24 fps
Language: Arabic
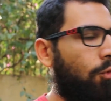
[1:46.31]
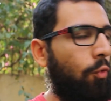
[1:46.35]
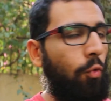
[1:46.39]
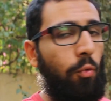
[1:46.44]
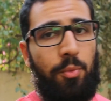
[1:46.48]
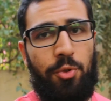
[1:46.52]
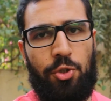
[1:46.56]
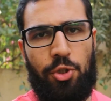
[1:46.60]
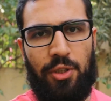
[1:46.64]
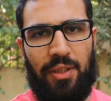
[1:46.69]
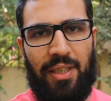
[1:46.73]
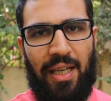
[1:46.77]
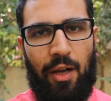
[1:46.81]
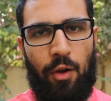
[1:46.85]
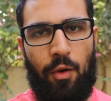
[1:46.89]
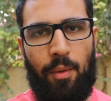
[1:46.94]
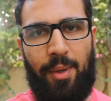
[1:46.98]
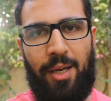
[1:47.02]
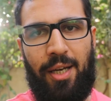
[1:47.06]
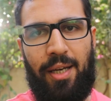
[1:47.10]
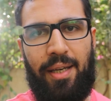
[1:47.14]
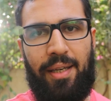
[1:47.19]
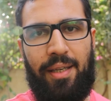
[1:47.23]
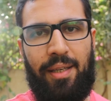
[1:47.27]
ومش الدعوه
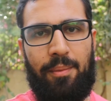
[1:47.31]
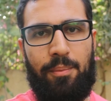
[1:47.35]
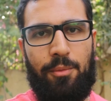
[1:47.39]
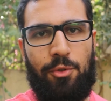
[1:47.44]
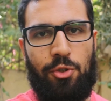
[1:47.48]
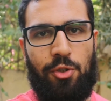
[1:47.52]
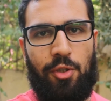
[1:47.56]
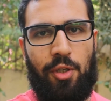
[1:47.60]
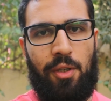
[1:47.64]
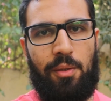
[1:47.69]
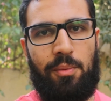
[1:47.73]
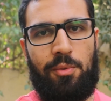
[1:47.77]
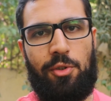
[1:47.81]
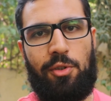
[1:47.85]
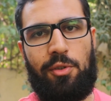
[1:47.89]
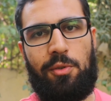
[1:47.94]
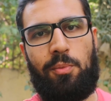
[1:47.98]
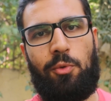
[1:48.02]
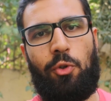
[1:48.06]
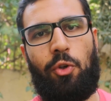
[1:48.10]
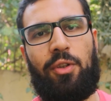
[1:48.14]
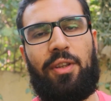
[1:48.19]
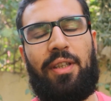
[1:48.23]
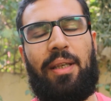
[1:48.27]
بقى ايه مش يعني مش
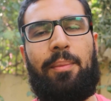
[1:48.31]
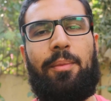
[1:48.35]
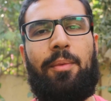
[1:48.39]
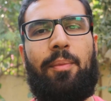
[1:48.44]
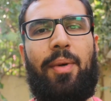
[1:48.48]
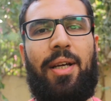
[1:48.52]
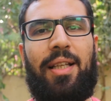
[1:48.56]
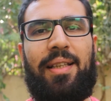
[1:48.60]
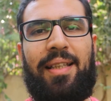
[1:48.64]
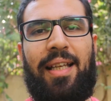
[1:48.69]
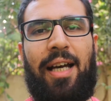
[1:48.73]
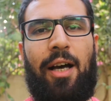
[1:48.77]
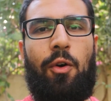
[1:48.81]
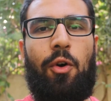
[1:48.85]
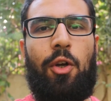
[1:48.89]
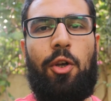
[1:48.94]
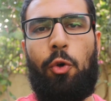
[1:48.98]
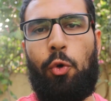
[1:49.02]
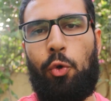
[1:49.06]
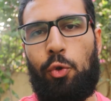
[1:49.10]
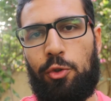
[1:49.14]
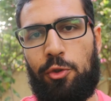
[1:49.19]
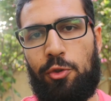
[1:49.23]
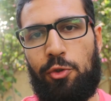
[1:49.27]
لازم تقعد تعمل بقى الدعوه
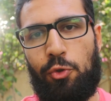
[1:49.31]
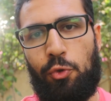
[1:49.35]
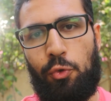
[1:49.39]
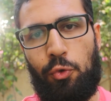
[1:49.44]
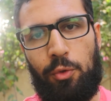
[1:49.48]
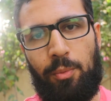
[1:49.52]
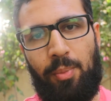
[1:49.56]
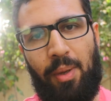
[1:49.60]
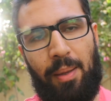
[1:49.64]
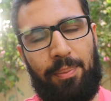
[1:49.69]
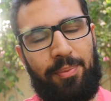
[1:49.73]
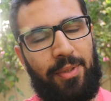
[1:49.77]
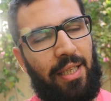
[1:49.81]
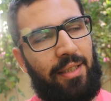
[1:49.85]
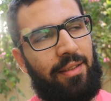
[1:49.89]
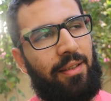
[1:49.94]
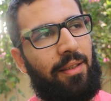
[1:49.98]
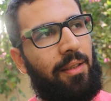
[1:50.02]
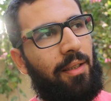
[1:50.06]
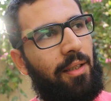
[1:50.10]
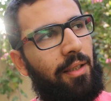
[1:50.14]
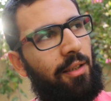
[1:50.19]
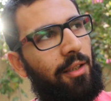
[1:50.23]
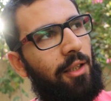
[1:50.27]
الاولد سكول بقى
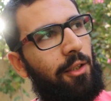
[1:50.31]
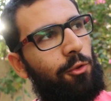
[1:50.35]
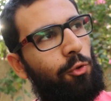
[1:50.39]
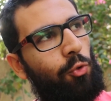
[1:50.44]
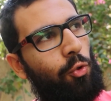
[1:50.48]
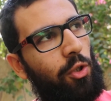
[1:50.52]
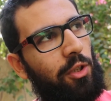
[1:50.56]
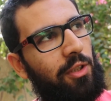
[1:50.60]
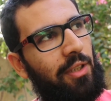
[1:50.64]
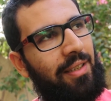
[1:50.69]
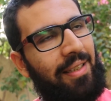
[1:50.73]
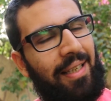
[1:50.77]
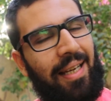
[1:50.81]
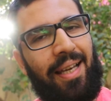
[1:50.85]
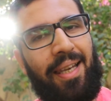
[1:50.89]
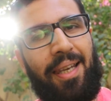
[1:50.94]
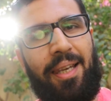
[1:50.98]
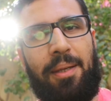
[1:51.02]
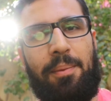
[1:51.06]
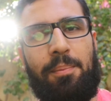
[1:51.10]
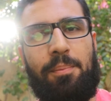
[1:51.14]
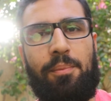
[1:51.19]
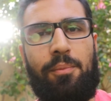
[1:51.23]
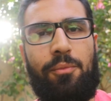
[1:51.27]
بتاعت ان انت تروح
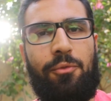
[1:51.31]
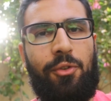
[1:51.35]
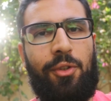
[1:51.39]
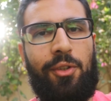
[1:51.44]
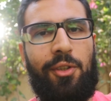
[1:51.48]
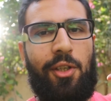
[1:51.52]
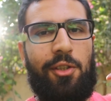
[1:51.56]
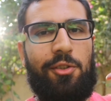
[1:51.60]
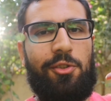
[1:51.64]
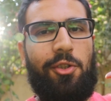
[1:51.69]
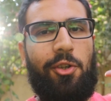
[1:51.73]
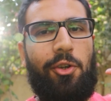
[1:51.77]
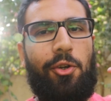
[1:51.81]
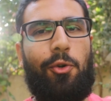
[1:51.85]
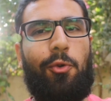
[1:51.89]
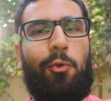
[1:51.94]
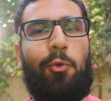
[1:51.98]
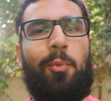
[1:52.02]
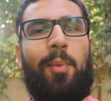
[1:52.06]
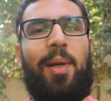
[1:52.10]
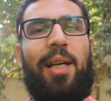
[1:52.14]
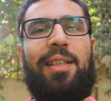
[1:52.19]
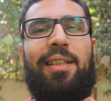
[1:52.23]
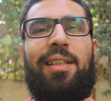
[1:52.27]
تتعلم في الازهر
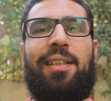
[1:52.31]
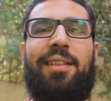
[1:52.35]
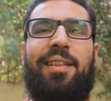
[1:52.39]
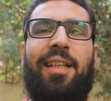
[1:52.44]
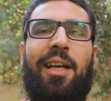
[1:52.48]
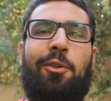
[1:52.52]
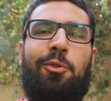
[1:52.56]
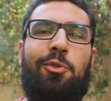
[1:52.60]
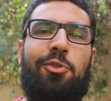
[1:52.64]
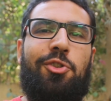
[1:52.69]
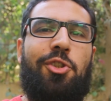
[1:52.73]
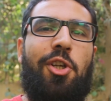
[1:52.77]
وبعدين تاخد